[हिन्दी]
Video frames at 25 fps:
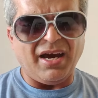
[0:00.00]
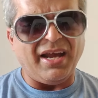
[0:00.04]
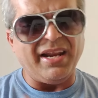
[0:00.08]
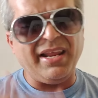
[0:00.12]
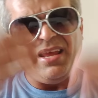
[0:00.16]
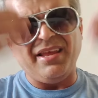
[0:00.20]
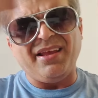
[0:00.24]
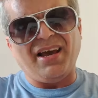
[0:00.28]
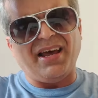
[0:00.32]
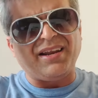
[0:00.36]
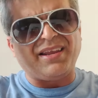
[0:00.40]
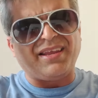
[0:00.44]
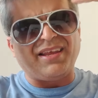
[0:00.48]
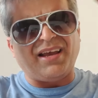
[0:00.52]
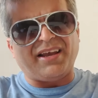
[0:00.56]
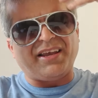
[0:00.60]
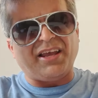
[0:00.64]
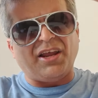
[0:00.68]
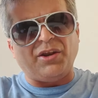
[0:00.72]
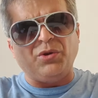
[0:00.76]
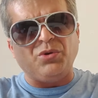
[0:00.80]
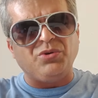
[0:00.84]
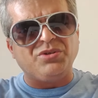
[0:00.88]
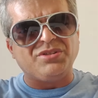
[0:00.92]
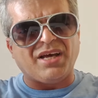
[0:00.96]
अरे यार क्या
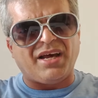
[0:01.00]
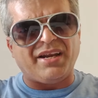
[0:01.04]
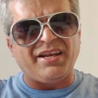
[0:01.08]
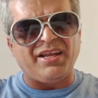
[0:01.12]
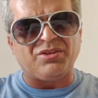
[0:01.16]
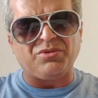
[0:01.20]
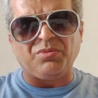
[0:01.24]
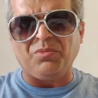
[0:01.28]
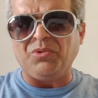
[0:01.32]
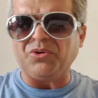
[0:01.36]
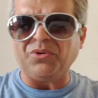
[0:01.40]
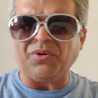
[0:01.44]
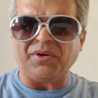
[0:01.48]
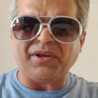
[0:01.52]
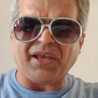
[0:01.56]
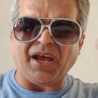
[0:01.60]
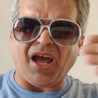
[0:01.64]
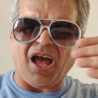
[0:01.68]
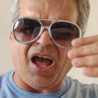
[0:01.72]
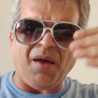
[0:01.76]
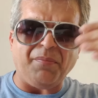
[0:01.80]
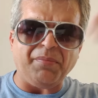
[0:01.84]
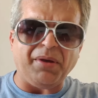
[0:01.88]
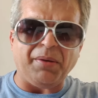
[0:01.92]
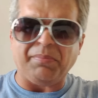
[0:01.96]
क्या न्यूज़ आ रही है तुम लोग को
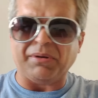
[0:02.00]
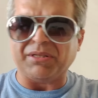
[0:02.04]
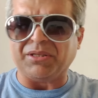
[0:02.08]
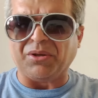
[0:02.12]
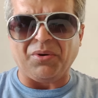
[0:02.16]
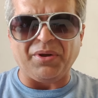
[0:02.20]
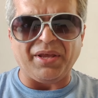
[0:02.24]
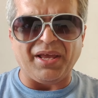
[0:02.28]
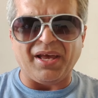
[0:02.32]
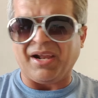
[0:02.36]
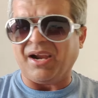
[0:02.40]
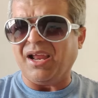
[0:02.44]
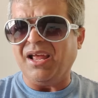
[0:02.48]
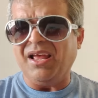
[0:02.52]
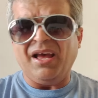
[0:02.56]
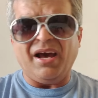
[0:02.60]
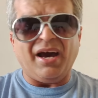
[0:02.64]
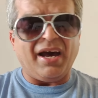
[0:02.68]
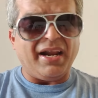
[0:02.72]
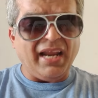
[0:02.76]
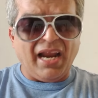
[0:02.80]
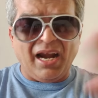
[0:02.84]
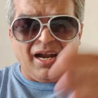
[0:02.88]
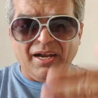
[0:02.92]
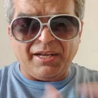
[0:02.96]
क्या मैं बताऊँ यार
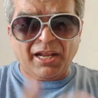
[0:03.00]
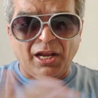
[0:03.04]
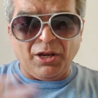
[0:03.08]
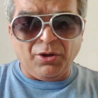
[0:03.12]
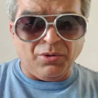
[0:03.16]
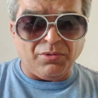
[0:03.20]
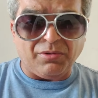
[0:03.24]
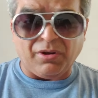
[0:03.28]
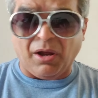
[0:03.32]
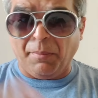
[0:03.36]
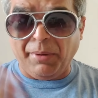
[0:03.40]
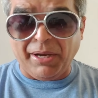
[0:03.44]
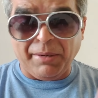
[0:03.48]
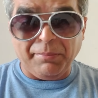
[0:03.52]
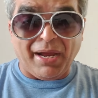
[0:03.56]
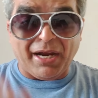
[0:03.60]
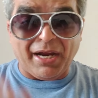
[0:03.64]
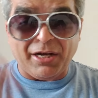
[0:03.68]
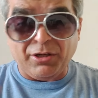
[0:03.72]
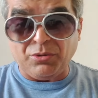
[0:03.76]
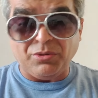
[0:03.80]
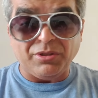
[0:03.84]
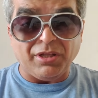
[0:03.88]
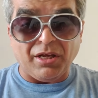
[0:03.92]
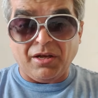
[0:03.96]
अरे आई टेल यू कमिंग
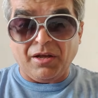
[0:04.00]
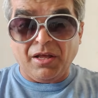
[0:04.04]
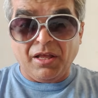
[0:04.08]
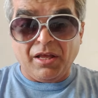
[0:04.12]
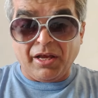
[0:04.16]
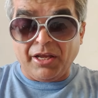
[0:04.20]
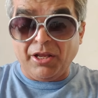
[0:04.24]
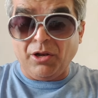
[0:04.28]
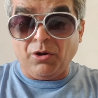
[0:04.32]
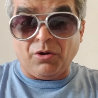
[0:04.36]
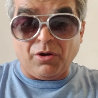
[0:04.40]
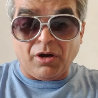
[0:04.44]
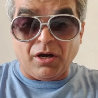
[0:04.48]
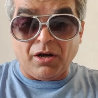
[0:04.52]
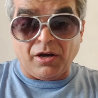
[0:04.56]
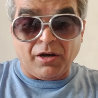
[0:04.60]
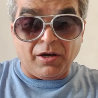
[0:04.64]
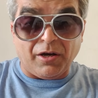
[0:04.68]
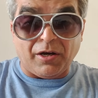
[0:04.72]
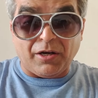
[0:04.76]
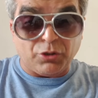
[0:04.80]
बैक टू द यू नो